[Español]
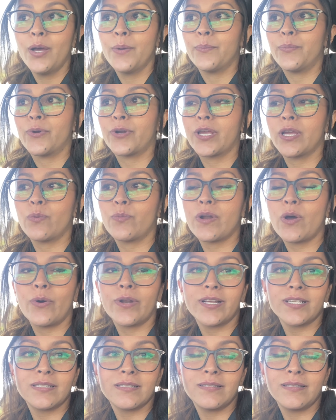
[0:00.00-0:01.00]
Porque una
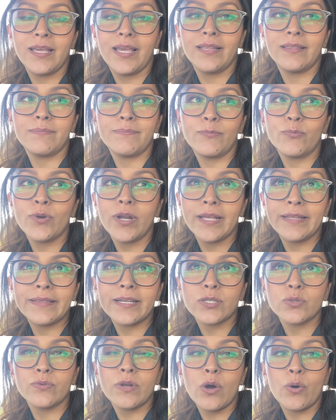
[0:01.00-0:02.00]
hora es, una
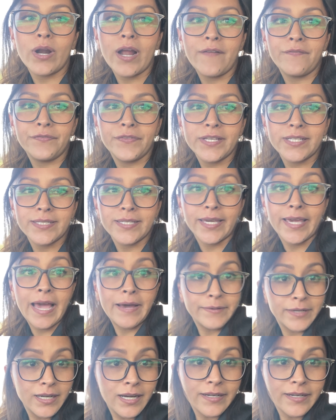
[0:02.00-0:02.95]
entras una hora antes de que abran